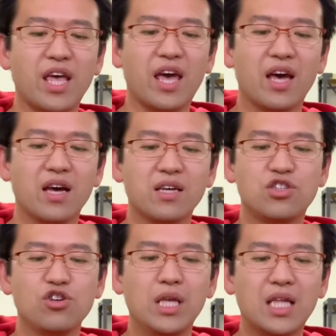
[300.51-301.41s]
手、
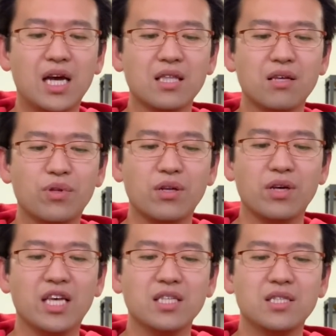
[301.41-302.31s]
12ターンで打て
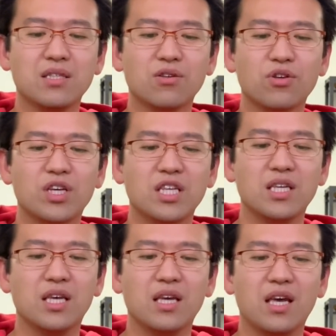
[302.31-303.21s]
る変身の時
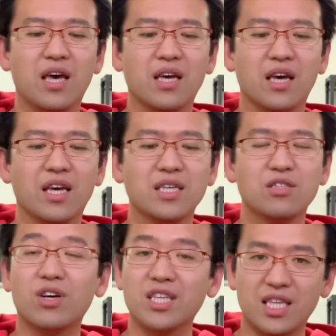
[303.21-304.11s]
に、えー、
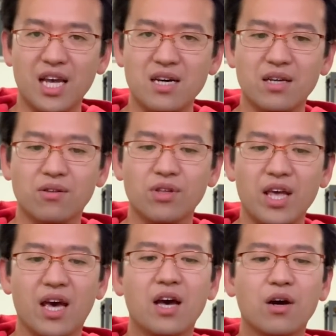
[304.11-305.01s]
ヘイストが2ターンあるの
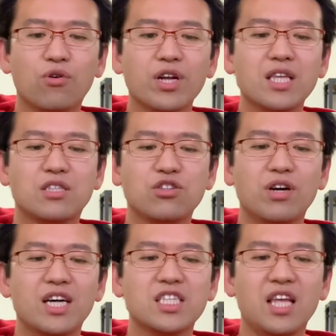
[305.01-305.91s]
で、これで
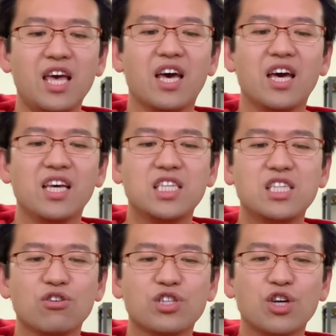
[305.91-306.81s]
18で、
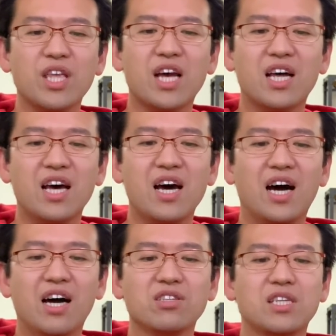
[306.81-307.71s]
一応初手か
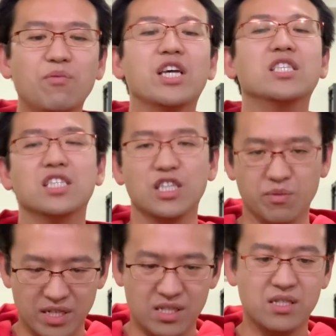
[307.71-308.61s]
らアルジェも変身
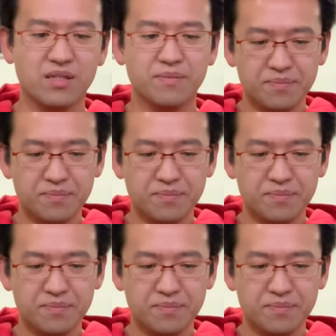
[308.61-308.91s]
します。